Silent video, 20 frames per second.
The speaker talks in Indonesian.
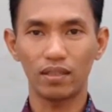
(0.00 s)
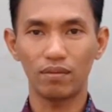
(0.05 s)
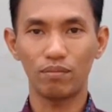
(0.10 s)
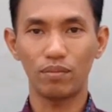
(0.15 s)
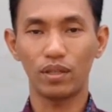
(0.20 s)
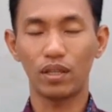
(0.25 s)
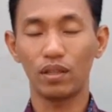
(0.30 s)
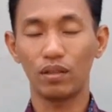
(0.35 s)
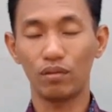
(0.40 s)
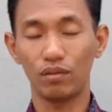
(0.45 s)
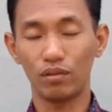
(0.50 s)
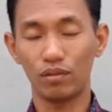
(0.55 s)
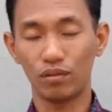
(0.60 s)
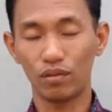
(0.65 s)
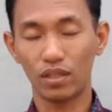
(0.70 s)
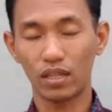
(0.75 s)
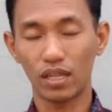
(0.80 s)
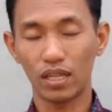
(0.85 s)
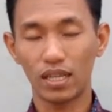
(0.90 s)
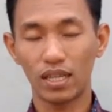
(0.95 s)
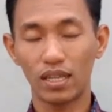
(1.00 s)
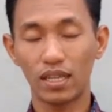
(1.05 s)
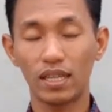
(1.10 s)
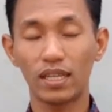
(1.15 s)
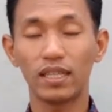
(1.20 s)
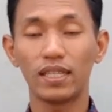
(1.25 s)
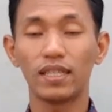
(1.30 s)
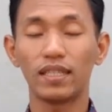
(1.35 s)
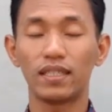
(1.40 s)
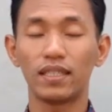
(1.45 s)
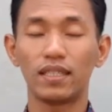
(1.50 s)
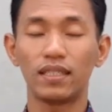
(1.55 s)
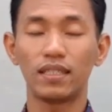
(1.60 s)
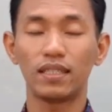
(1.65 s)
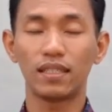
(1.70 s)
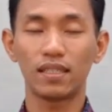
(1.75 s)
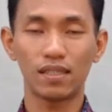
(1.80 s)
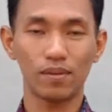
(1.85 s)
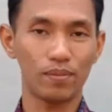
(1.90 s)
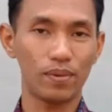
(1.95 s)
Begitu juga
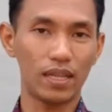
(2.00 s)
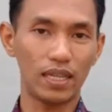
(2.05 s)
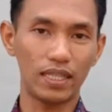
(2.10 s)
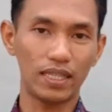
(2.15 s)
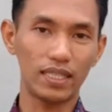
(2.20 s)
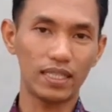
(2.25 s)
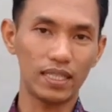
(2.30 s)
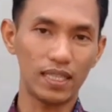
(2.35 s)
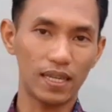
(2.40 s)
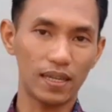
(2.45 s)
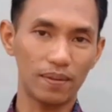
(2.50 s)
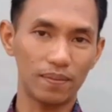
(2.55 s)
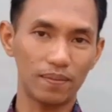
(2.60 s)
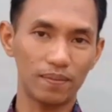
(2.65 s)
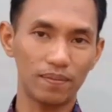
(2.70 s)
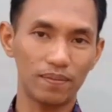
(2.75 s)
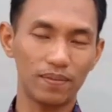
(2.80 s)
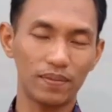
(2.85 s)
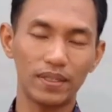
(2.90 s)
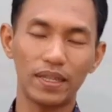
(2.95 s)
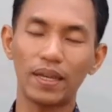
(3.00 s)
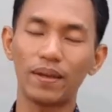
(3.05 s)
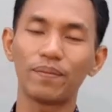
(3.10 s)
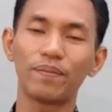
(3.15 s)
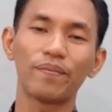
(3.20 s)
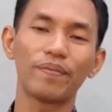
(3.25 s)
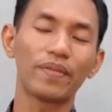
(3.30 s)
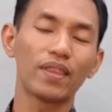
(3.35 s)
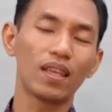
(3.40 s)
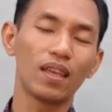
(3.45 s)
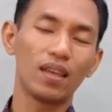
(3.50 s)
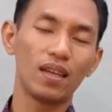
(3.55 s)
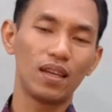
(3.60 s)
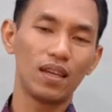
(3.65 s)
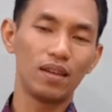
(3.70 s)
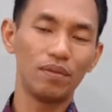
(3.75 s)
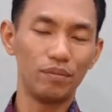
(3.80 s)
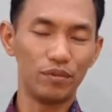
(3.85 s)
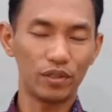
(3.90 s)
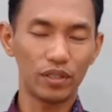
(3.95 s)
sebaliknya. Nah,
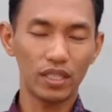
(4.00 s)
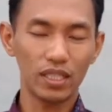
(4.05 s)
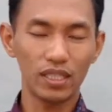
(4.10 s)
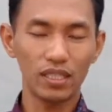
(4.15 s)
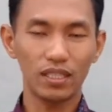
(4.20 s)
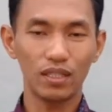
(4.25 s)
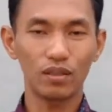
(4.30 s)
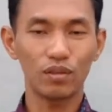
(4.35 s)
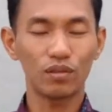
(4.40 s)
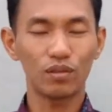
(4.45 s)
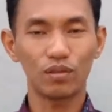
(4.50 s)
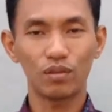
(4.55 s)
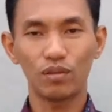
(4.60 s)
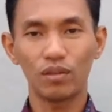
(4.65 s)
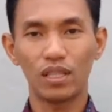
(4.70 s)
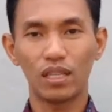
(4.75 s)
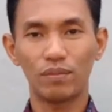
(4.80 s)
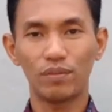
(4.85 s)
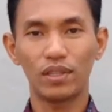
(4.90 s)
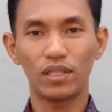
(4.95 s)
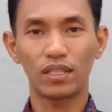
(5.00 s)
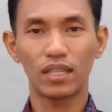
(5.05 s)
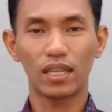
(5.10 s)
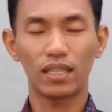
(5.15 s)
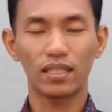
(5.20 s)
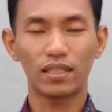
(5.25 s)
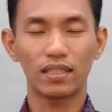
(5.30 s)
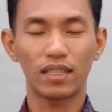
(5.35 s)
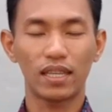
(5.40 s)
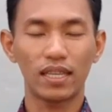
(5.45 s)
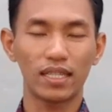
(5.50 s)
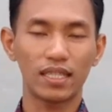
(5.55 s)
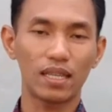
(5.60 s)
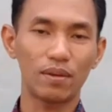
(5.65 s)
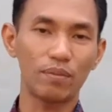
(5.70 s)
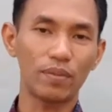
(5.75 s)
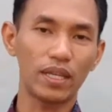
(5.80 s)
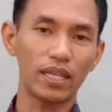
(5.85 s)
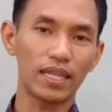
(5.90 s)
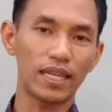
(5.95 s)
mungkin itu dulu yang bisa saya
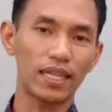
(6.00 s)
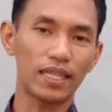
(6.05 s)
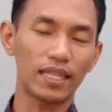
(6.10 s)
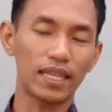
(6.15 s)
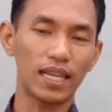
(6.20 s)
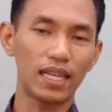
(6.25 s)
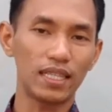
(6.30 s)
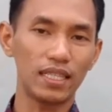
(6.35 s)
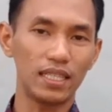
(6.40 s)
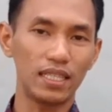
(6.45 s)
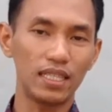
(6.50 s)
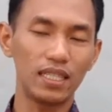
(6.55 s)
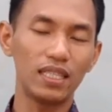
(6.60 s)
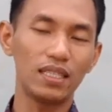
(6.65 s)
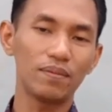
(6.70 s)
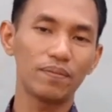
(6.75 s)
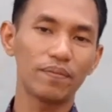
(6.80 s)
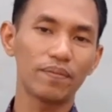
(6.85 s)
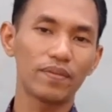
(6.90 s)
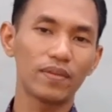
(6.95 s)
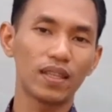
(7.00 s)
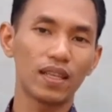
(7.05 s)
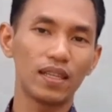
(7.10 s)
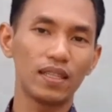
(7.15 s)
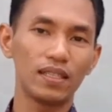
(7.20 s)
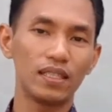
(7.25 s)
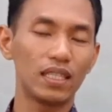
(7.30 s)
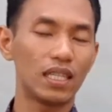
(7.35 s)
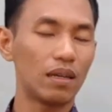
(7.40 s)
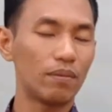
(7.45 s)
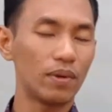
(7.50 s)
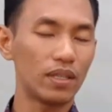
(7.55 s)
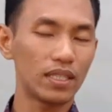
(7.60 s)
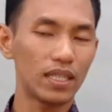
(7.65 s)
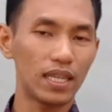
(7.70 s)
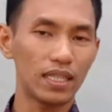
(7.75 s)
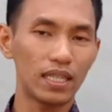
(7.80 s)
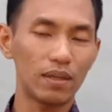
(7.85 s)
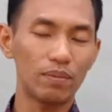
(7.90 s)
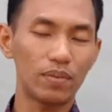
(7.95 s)
sampaikan kali ini. Jika
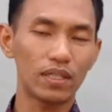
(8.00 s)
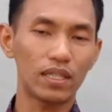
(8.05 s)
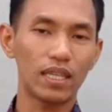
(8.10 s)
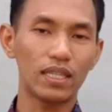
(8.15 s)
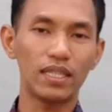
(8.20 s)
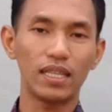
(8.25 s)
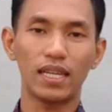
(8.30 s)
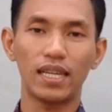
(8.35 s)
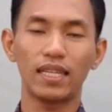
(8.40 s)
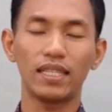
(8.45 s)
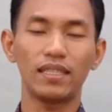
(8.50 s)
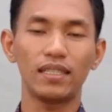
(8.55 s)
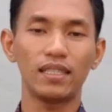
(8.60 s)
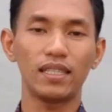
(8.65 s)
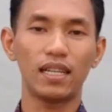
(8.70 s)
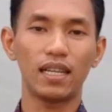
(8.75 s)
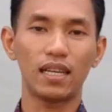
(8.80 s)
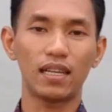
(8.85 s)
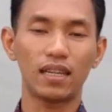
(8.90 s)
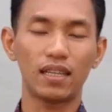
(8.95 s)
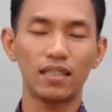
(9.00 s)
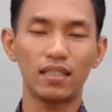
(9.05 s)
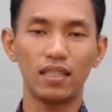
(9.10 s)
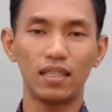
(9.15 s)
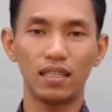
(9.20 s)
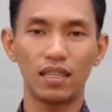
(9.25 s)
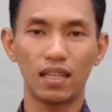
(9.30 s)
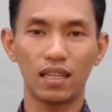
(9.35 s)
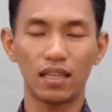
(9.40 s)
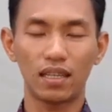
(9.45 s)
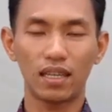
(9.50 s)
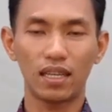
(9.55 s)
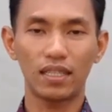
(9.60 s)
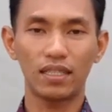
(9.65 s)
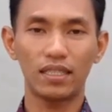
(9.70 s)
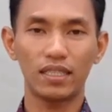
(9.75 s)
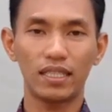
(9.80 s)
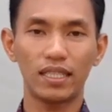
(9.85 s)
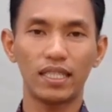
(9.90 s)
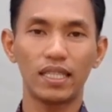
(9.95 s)
masih ada pertanyaan, silahkan tinggalkan
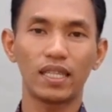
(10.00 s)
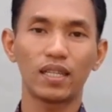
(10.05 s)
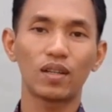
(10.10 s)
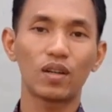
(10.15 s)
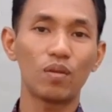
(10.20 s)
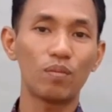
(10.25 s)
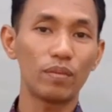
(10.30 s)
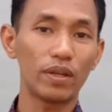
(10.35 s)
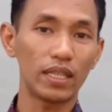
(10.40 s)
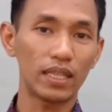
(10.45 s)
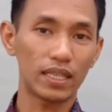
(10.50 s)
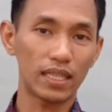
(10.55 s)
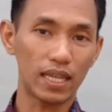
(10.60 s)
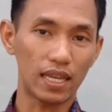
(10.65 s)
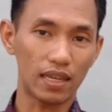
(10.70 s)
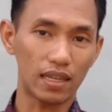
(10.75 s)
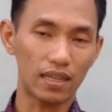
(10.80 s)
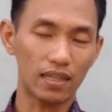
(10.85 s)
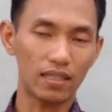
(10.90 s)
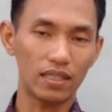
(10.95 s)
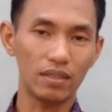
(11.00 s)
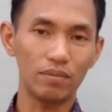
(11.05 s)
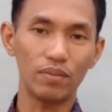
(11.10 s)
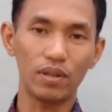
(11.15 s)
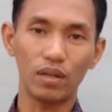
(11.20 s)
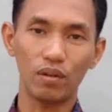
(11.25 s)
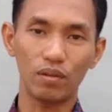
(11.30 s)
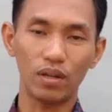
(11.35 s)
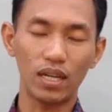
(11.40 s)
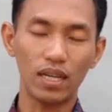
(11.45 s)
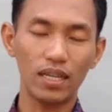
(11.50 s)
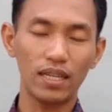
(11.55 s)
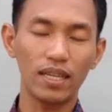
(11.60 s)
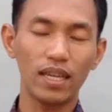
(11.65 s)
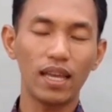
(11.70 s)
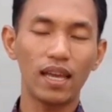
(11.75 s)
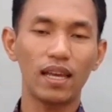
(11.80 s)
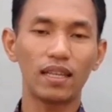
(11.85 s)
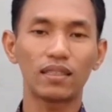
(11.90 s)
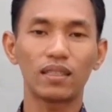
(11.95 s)
komentar di bawah
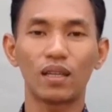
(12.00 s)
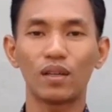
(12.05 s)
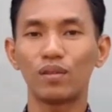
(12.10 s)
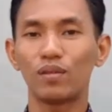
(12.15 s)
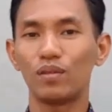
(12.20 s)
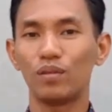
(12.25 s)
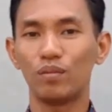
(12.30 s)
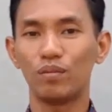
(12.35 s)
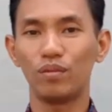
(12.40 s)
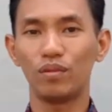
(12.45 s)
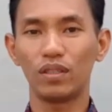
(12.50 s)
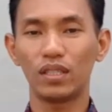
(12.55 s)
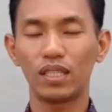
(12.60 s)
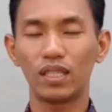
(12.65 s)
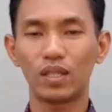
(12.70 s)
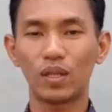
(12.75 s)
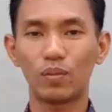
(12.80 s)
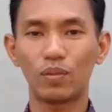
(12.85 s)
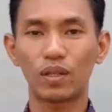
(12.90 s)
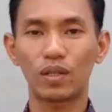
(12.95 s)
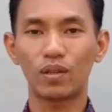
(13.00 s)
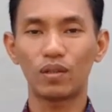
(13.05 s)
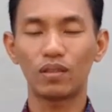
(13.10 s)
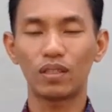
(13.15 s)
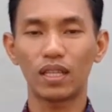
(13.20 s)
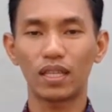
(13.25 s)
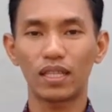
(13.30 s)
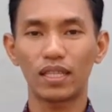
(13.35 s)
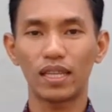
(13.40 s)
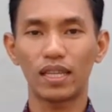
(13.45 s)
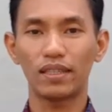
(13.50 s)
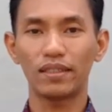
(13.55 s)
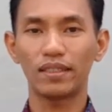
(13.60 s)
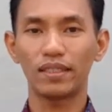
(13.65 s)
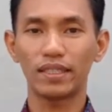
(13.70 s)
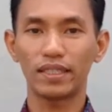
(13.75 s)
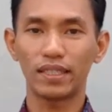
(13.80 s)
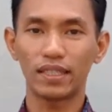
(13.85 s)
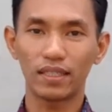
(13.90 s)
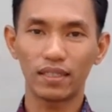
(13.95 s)
atau hubungi nomor kontak yang
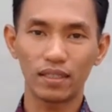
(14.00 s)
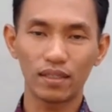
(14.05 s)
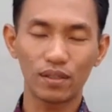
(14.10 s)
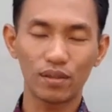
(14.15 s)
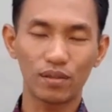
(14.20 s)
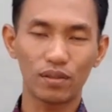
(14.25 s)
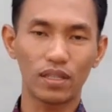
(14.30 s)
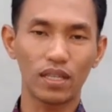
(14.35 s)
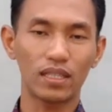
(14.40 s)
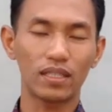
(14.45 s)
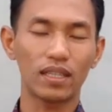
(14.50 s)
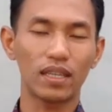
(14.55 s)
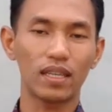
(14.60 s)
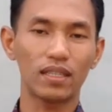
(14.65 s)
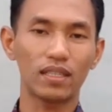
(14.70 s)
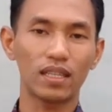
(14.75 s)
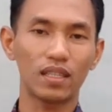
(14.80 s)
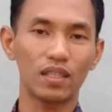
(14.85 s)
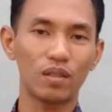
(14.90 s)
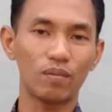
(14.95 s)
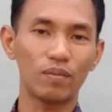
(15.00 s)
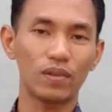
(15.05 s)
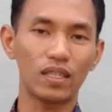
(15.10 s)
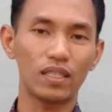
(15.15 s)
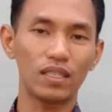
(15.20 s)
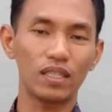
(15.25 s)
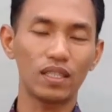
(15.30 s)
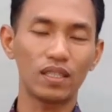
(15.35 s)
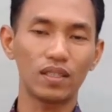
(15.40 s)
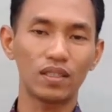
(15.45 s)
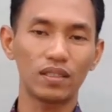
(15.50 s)
sudah saya cantumkan di